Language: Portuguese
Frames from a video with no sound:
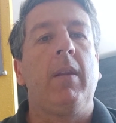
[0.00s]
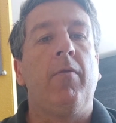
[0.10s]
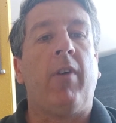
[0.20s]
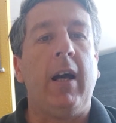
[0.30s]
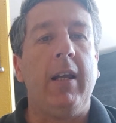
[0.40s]

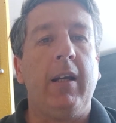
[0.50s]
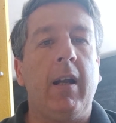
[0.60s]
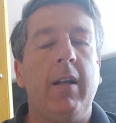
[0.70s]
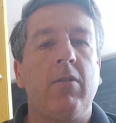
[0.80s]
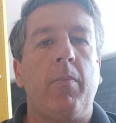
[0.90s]
vai em
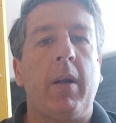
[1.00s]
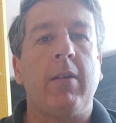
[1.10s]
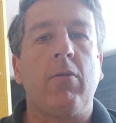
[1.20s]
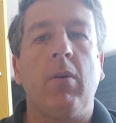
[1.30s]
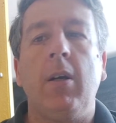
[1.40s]
grandes
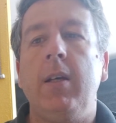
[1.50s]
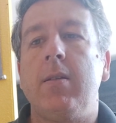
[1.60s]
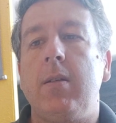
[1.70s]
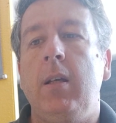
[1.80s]
operações